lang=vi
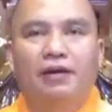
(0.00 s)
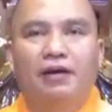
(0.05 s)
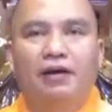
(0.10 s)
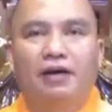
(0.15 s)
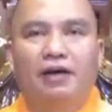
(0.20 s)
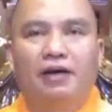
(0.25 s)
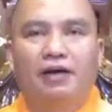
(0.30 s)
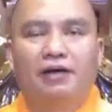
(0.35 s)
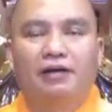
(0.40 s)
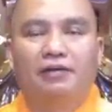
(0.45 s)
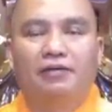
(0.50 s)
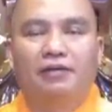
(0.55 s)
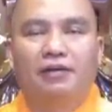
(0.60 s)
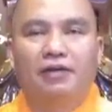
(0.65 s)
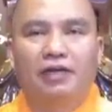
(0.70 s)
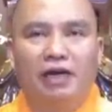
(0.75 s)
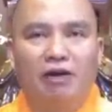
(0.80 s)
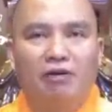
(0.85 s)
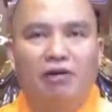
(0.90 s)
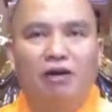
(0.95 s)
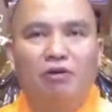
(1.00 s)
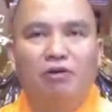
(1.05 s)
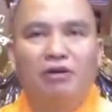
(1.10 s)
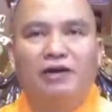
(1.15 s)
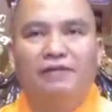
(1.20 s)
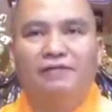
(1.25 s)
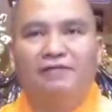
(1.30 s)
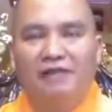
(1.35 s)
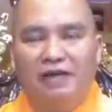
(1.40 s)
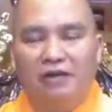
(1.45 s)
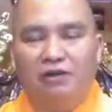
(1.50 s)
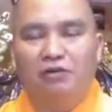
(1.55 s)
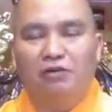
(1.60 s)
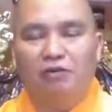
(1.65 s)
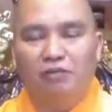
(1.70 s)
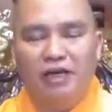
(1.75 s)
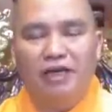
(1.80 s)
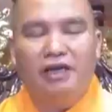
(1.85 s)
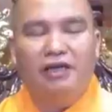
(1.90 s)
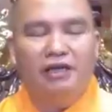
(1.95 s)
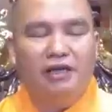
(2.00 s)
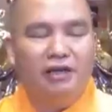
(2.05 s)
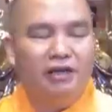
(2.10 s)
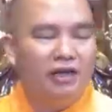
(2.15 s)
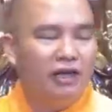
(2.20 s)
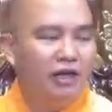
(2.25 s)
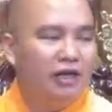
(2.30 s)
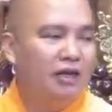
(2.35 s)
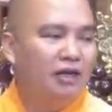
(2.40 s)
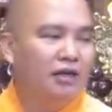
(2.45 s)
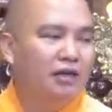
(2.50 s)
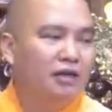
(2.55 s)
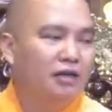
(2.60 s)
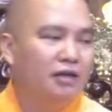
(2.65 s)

à, theo câu niệm Phật của mình ấy, để